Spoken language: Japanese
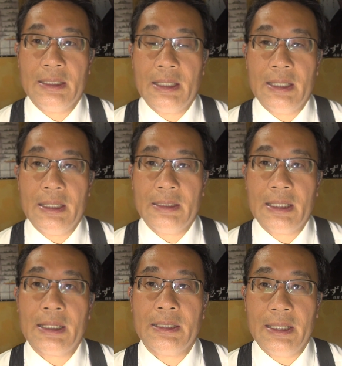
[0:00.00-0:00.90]
え
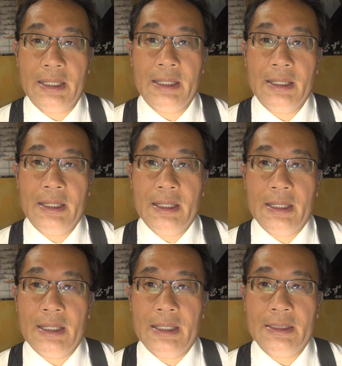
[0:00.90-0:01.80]
中で、
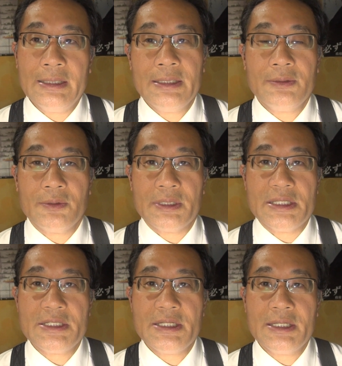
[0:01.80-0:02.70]
えなぜその
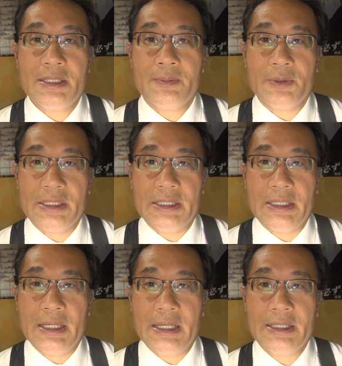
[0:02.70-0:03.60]
西麻布
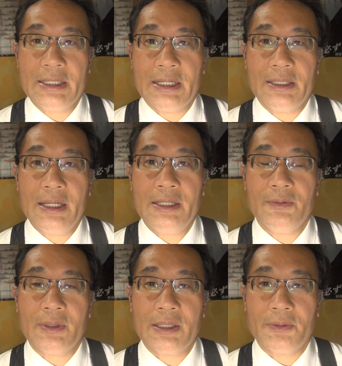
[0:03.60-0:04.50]
に駅がない
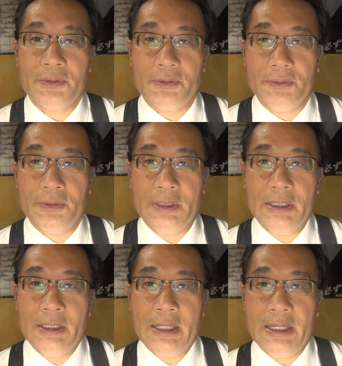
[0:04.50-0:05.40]
のかという
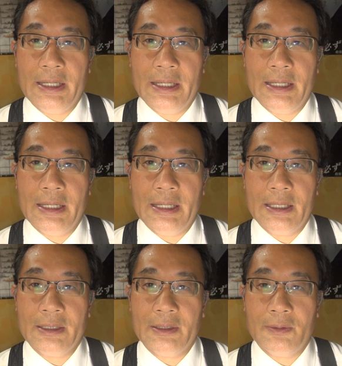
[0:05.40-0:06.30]

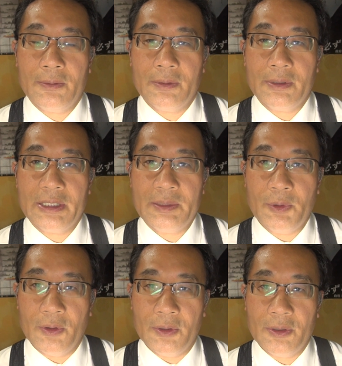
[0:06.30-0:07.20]
えー、疑
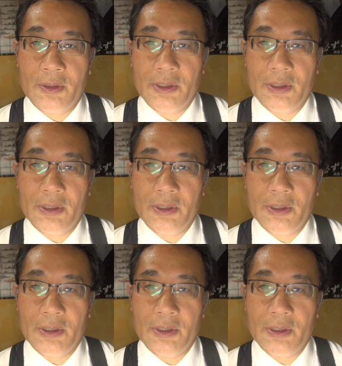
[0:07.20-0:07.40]
問、